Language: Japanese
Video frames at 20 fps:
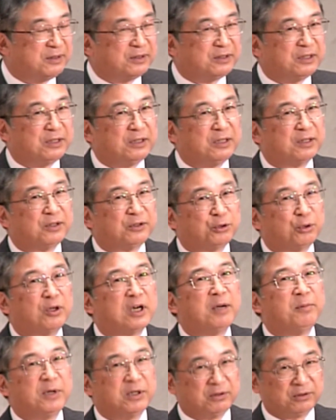険が
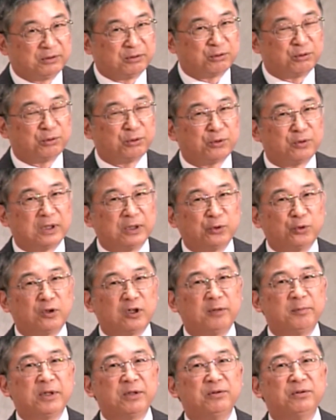咎めると心が
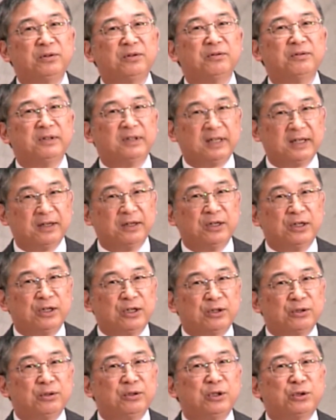咎めるっていうんで
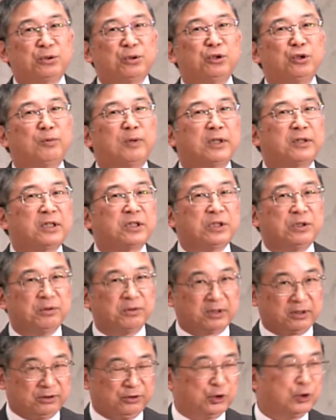それでちょうど私に
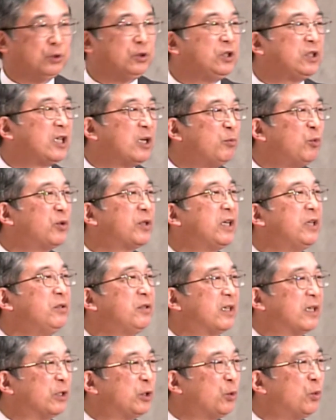言ったの十字架もらえ
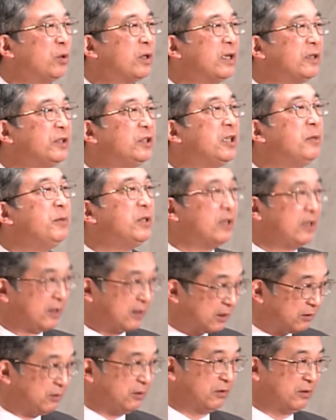るから教会に来てみない
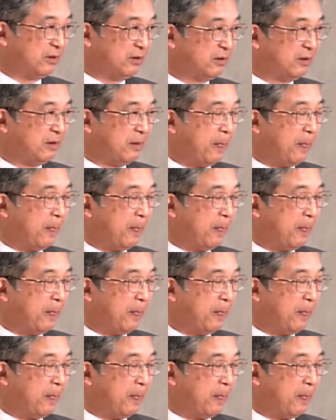かっていうふうに